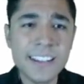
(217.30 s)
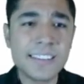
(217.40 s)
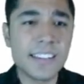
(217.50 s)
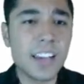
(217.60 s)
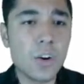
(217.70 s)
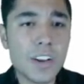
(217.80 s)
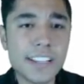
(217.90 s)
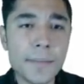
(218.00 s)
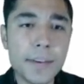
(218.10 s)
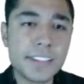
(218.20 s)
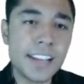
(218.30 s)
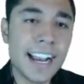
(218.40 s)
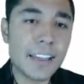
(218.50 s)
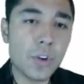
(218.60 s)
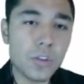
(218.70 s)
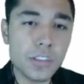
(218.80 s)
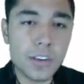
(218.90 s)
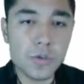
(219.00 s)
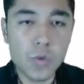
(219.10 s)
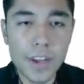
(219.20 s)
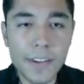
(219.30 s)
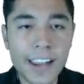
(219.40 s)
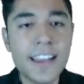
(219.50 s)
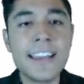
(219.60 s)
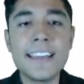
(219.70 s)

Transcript: señaló que se investiga a dos de los nueve